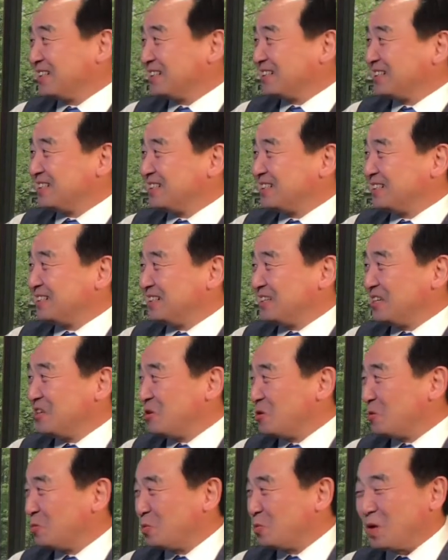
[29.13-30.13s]
这是一
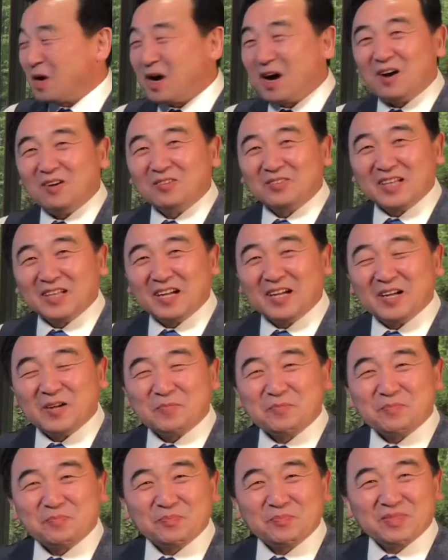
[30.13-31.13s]
月五号的，
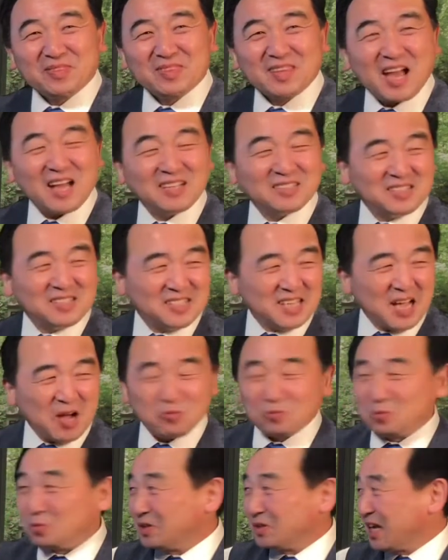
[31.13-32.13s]
他的下
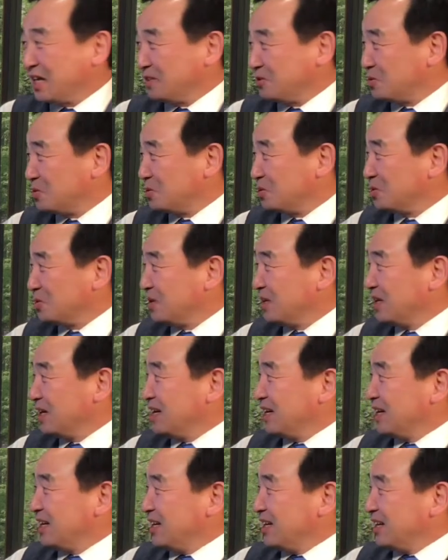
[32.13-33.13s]
午五点钟，
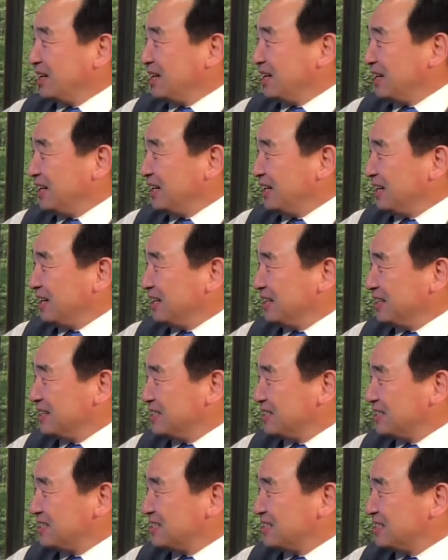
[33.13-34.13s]
呃，
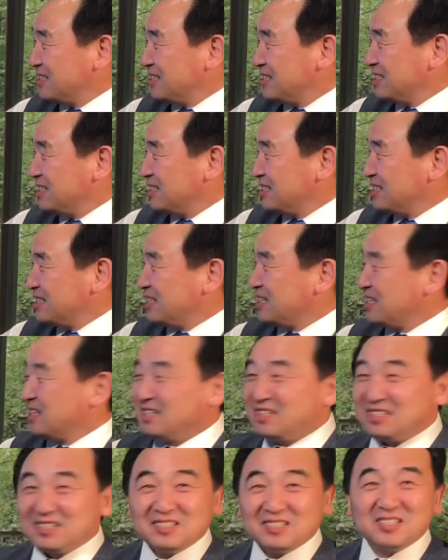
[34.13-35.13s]
七
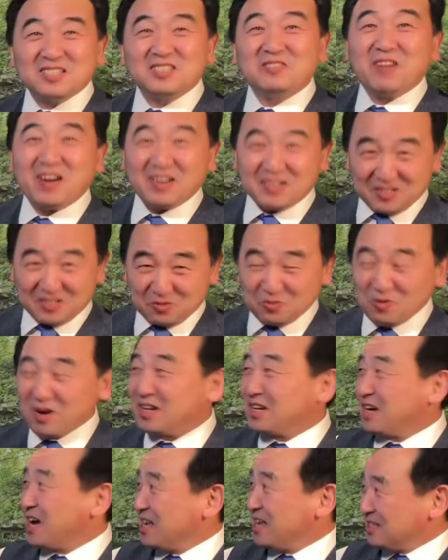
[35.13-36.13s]
十四万人观
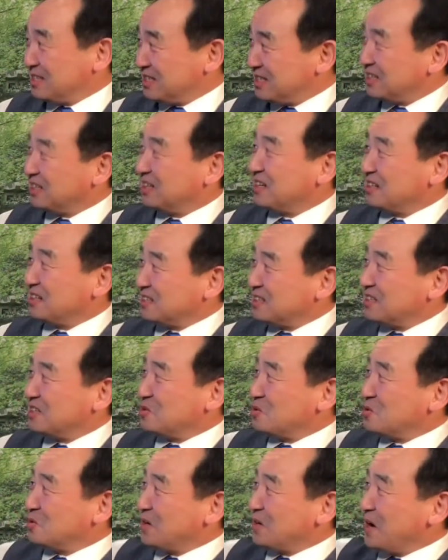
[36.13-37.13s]
看清零成
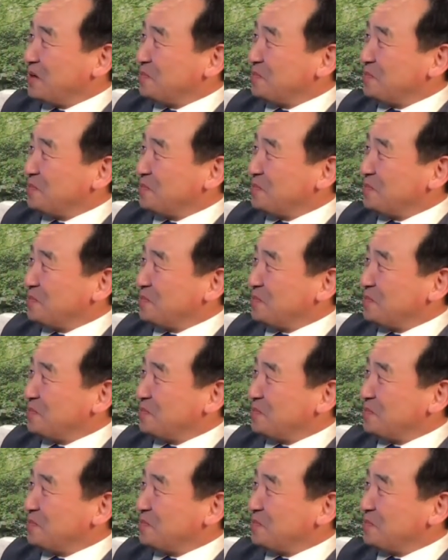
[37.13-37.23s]
功了，